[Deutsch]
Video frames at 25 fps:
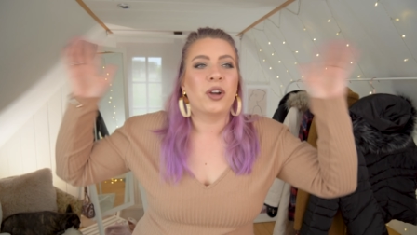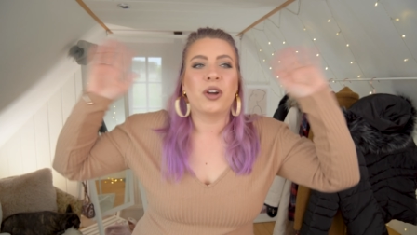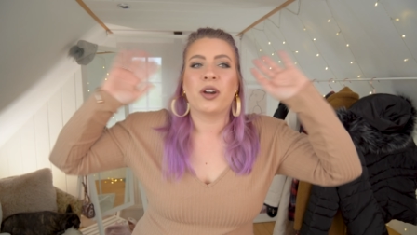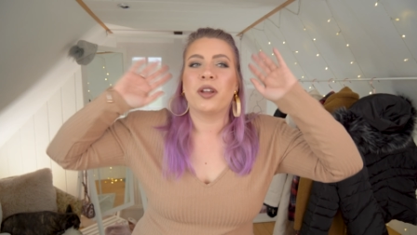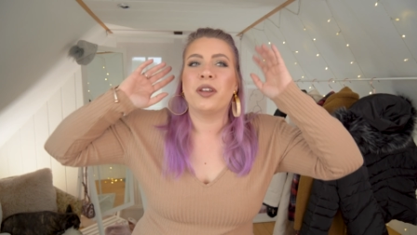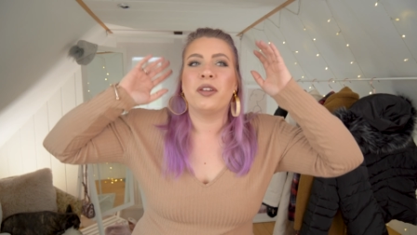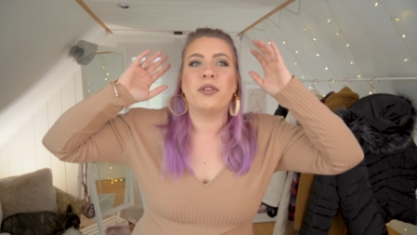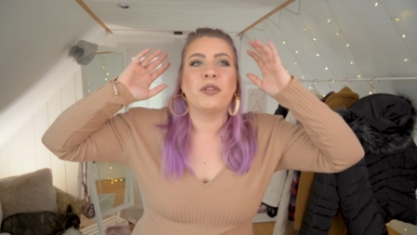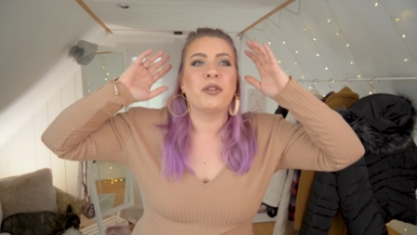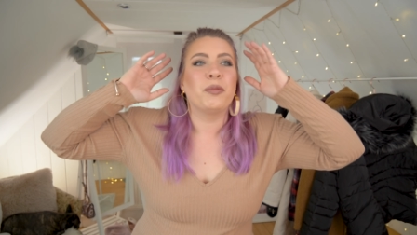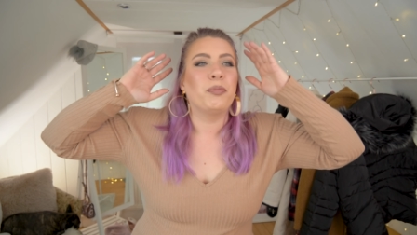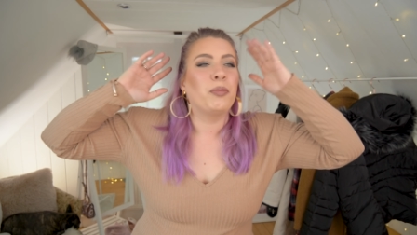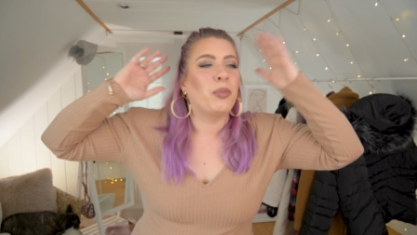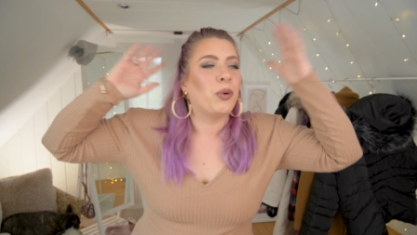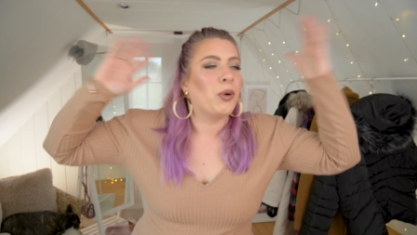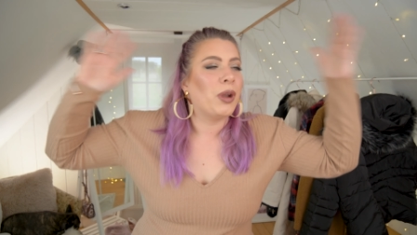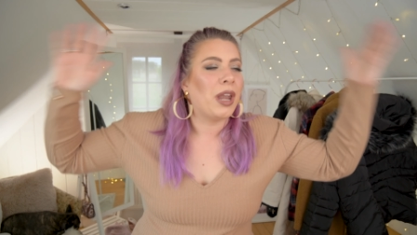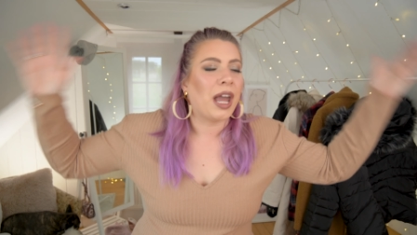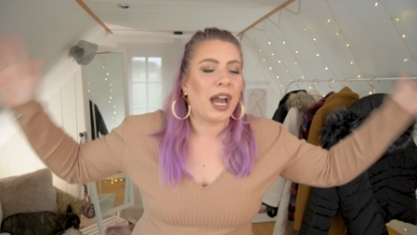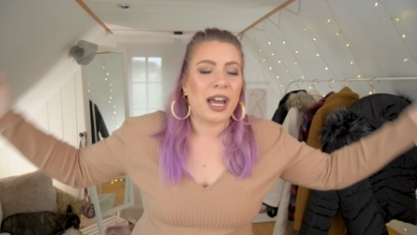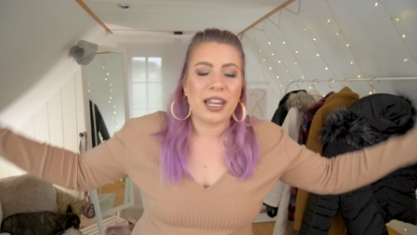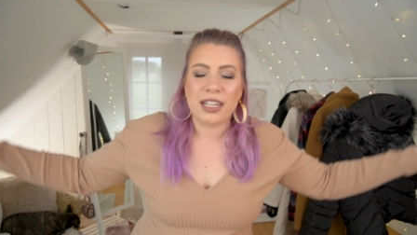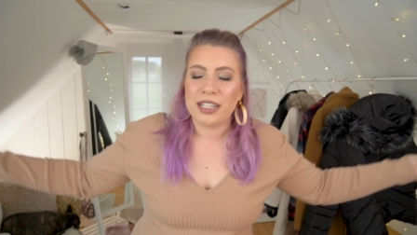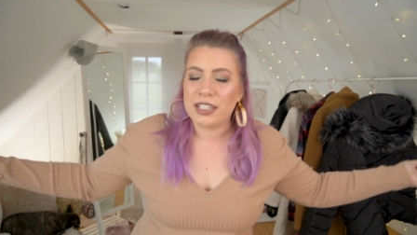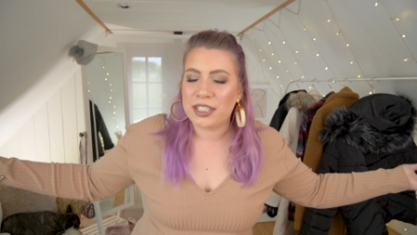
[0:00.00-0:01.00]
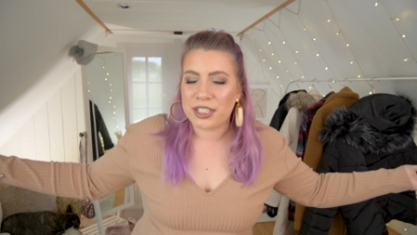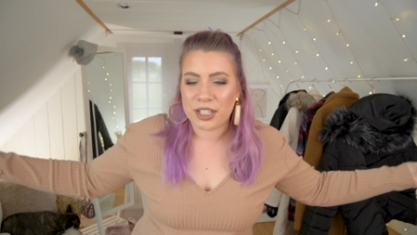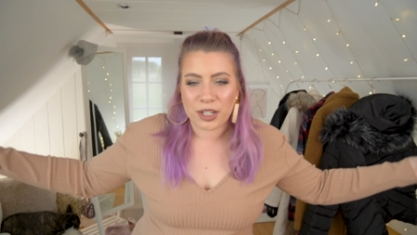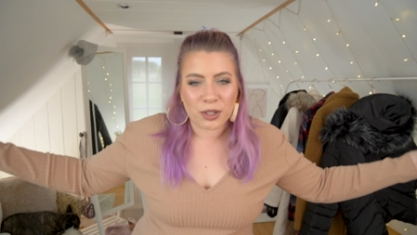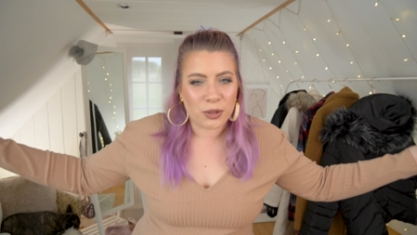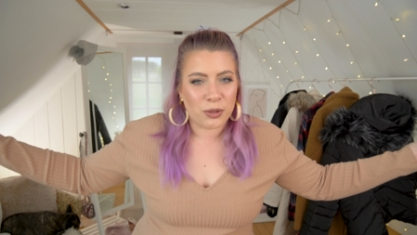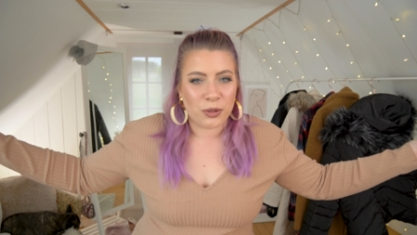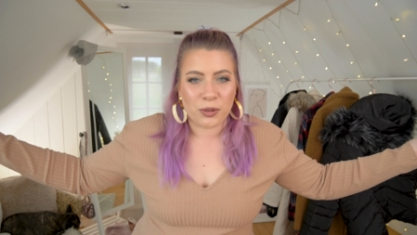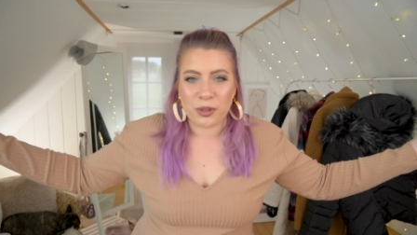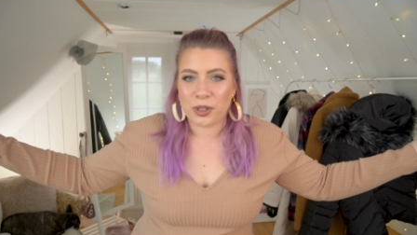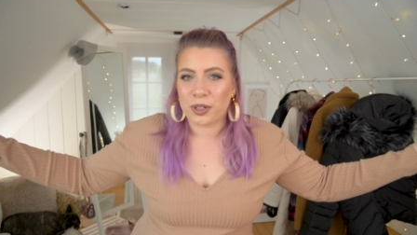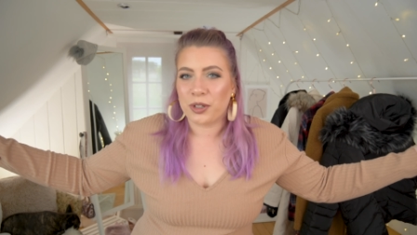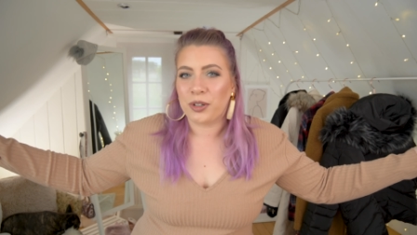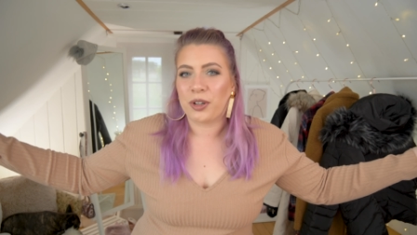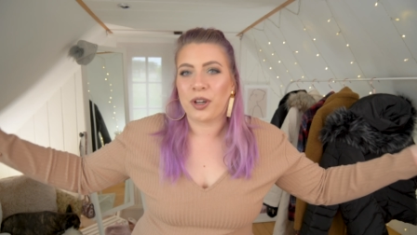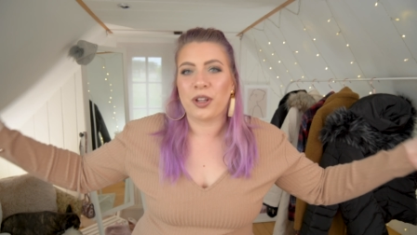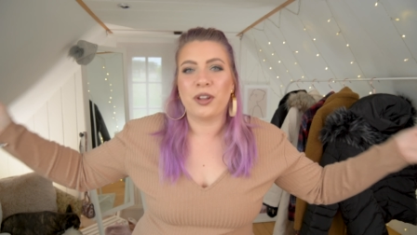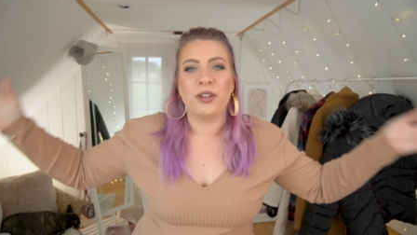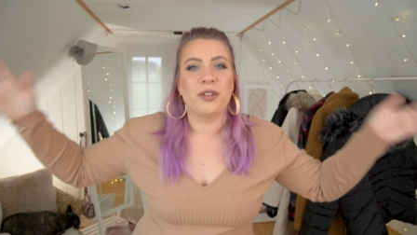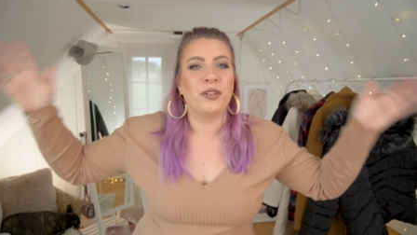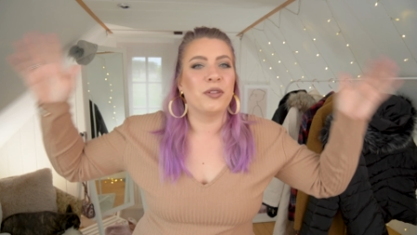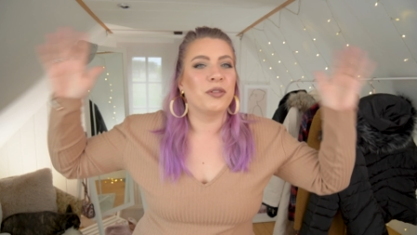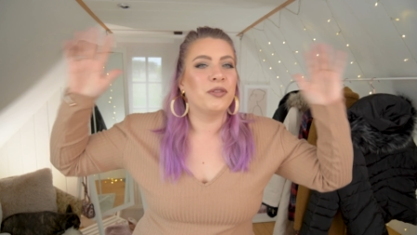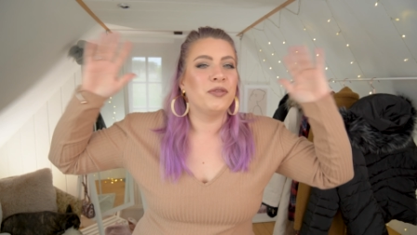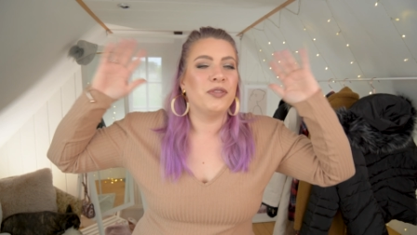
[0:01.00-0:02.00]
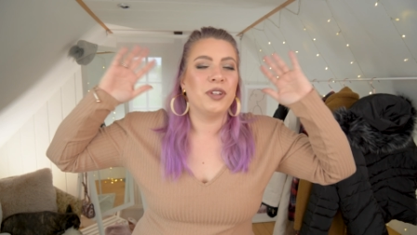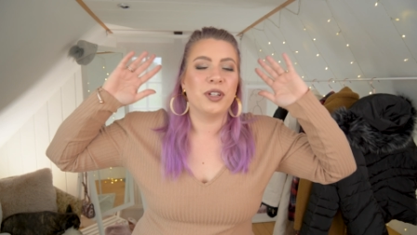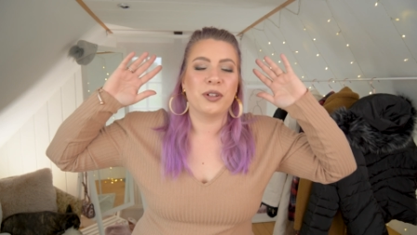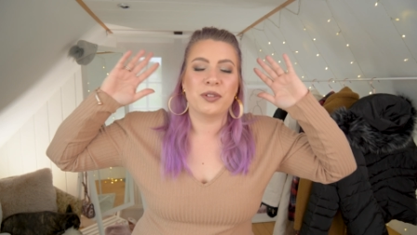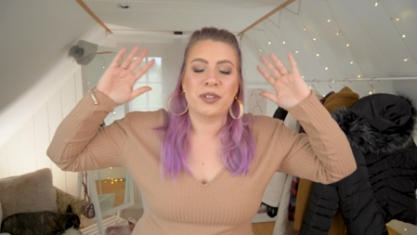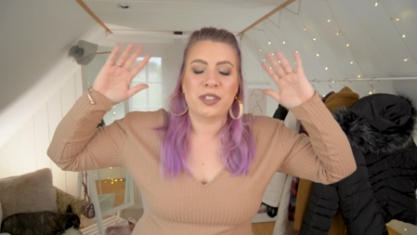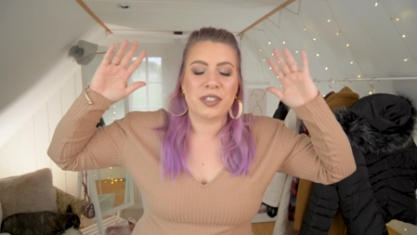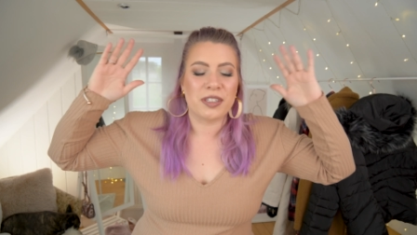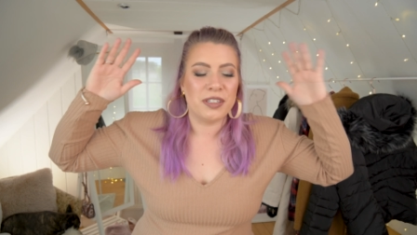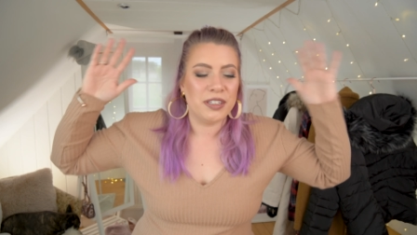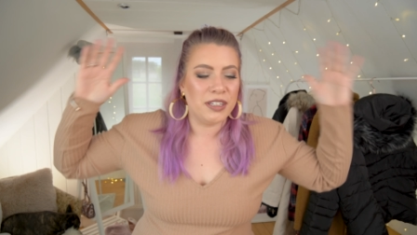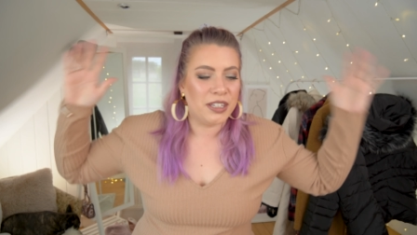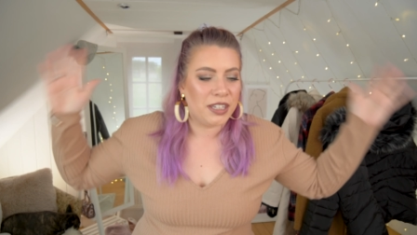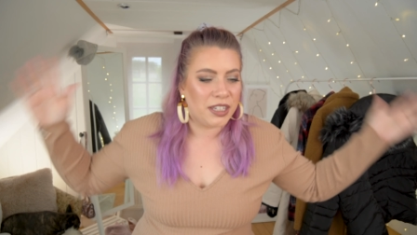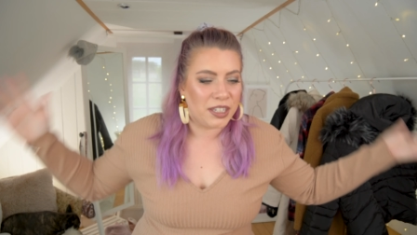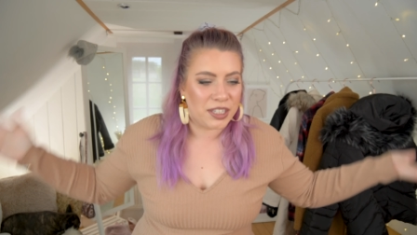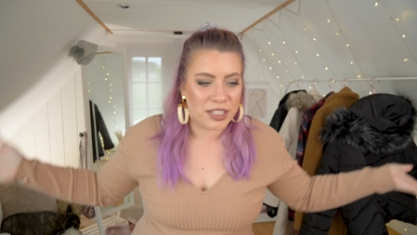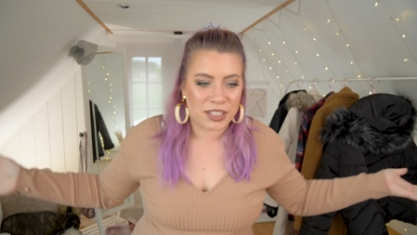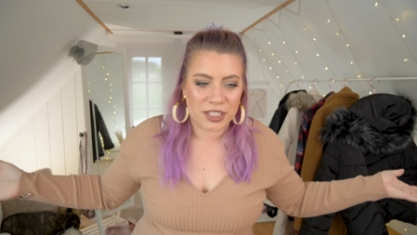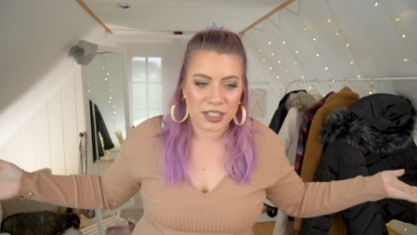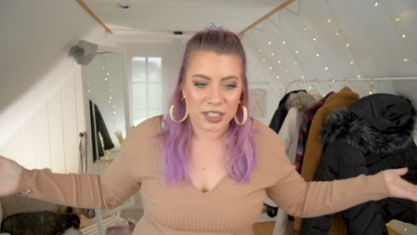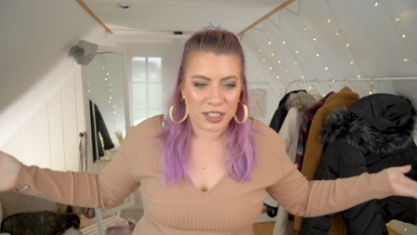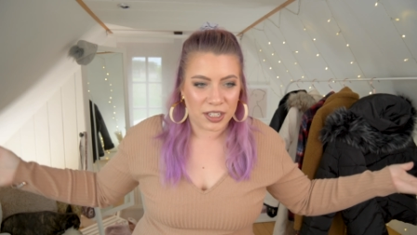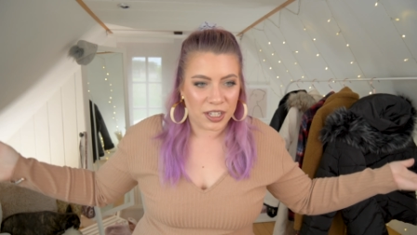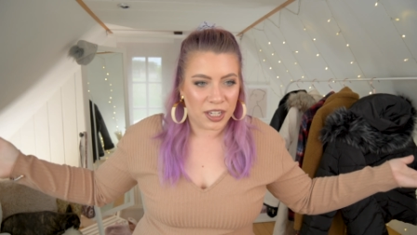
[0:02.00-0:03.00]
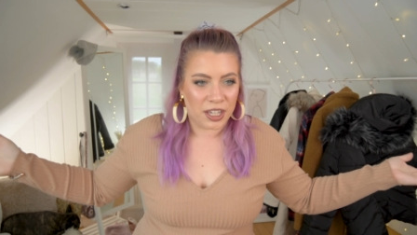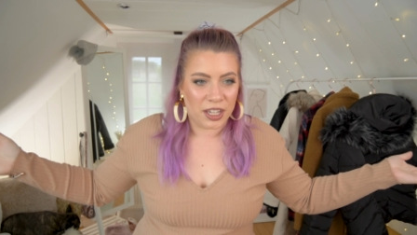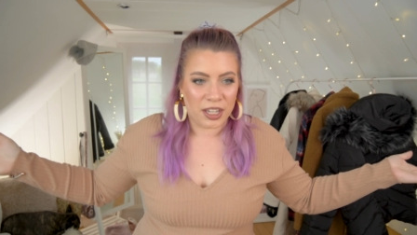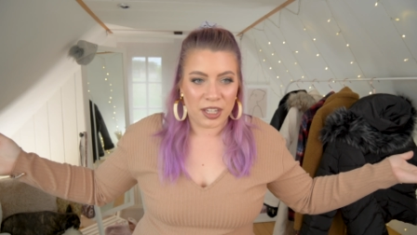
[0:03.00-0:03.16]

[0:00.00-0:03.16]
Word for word: können und Polarlichter gucken können und wir uns nicht